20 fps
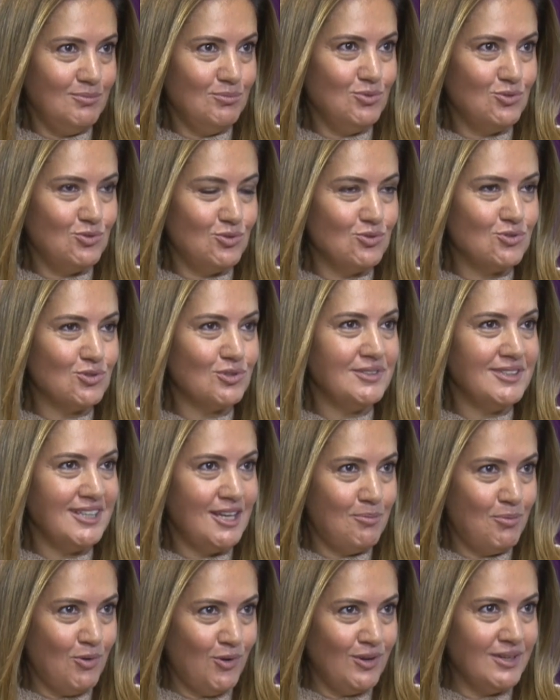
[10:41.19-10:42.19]
Bu çocuk
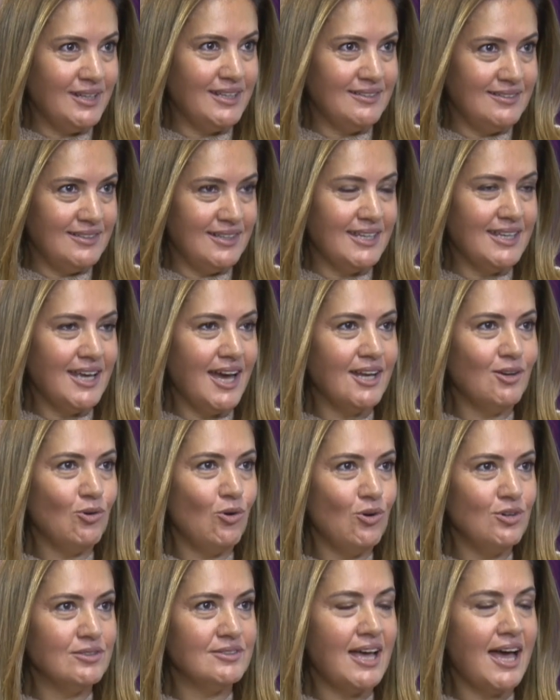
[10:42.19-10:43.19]
niye böyle diye. Yani
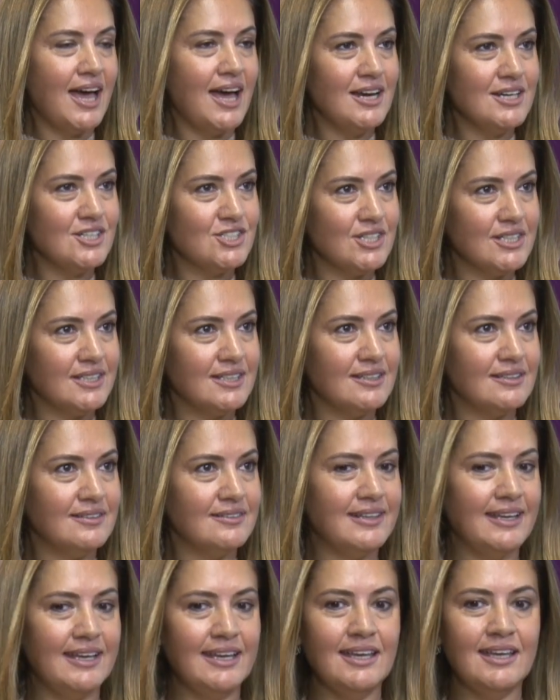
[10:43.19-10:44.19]
orada her
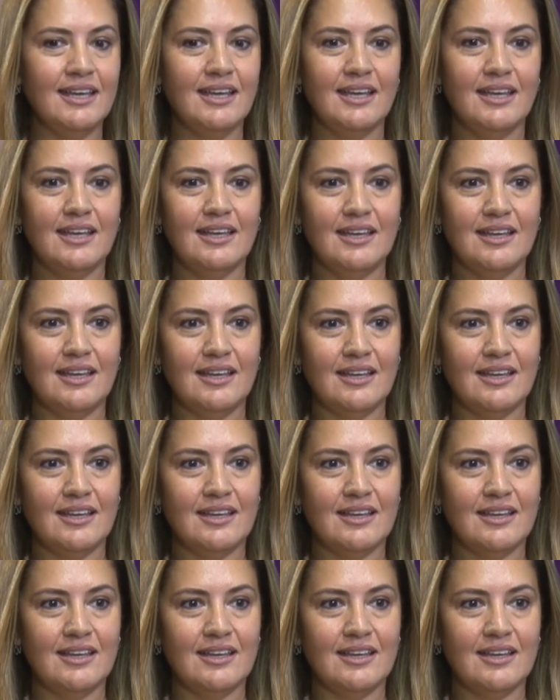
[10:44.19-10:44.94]
şekilde e,